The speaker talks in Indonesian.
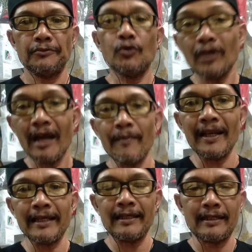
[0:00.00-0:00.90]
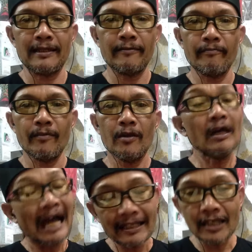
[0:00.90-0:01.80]
kurang apa lagi
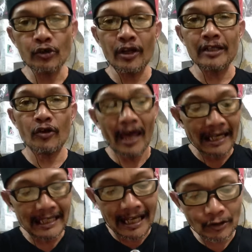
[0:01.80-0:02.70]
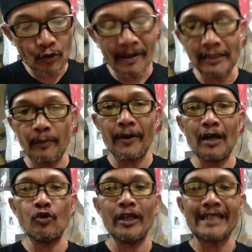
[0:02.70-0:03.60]
hanya saudara-saudari yang cuma
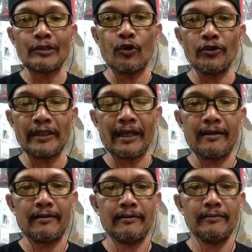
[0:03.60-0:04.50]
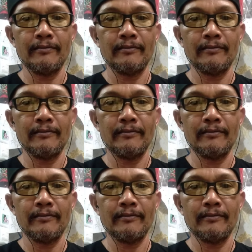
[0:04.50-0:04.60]
terpengaruh oleh satu konten.